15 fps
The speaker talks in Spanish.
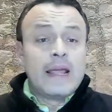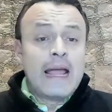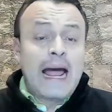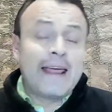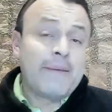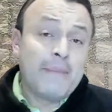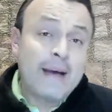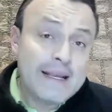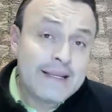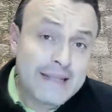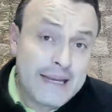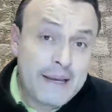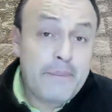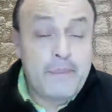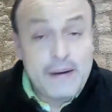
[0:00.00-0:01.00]
Además
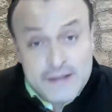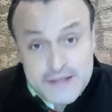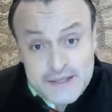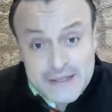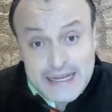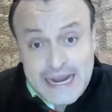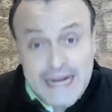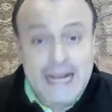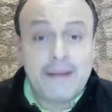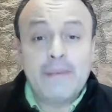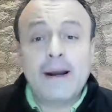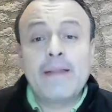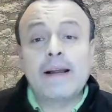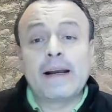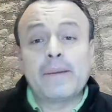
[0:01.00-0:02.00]
de presidir la
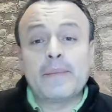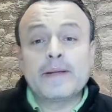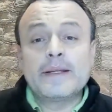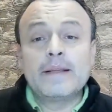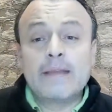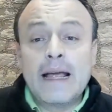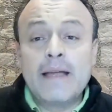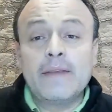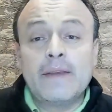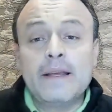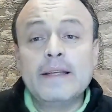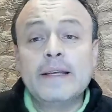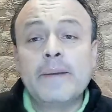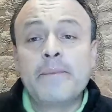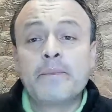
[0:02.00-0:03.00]
Cámara de
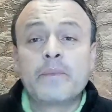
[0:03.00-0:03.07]
Representantes,